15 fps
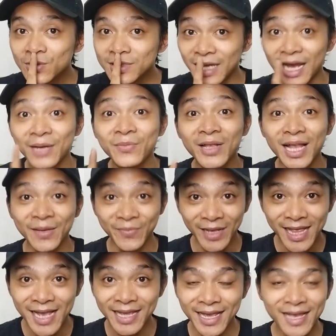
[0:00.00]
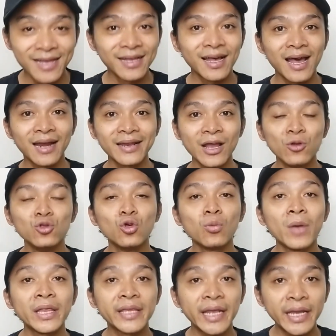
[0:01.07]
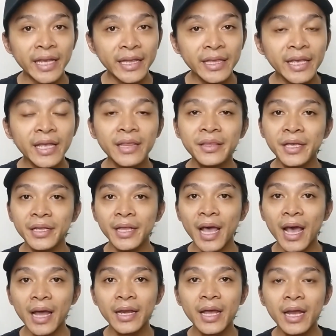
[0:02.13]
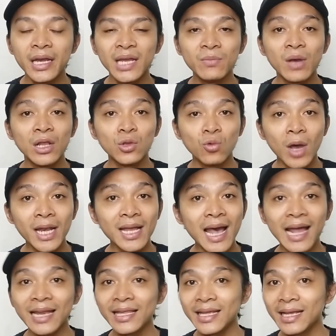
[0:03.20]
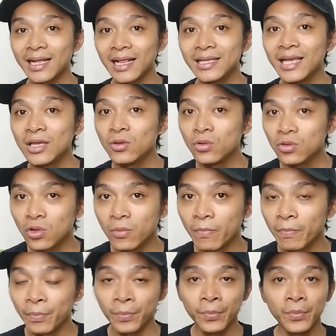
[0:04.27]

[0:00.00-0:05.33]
Jangan bilang-bilang ya, karena untuk materi ini tidak ada di bantuan artikelnya YouTube.